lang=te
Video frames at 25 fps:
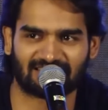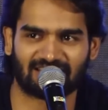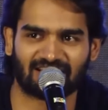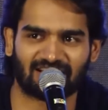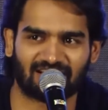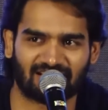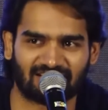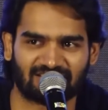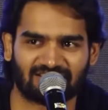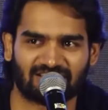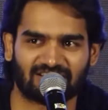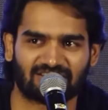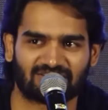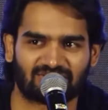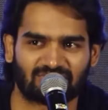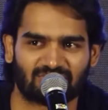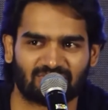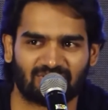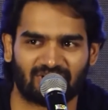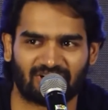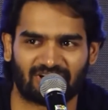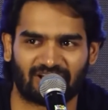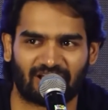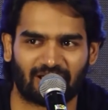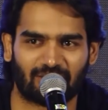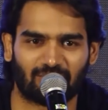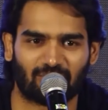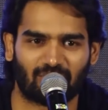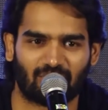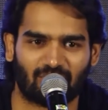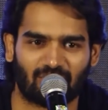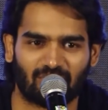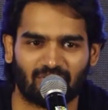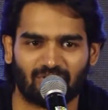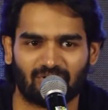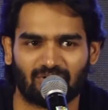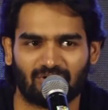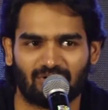హండ్రెడ్ చేస్తున్న టైంలో
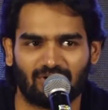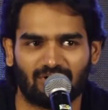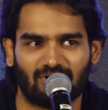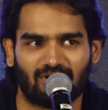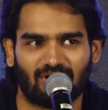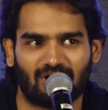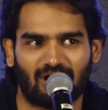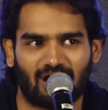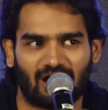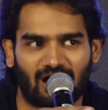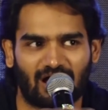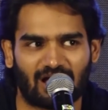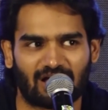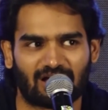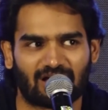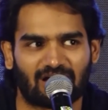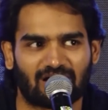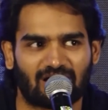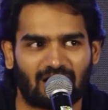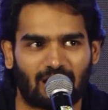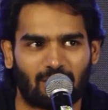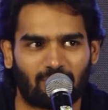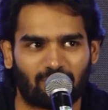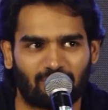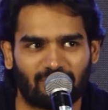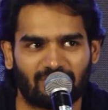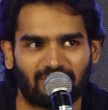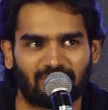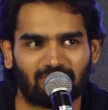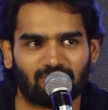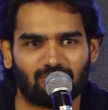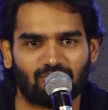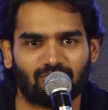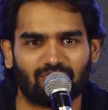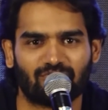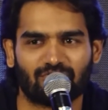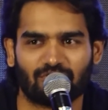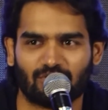అప్పుడే
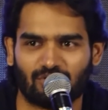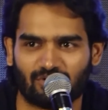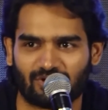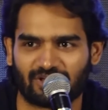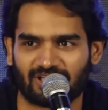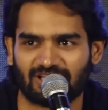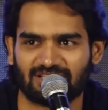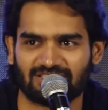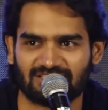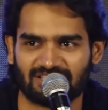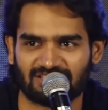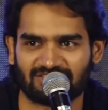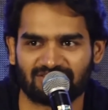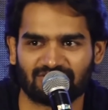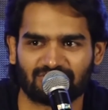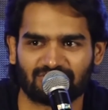మూవీ ఓకే చేసి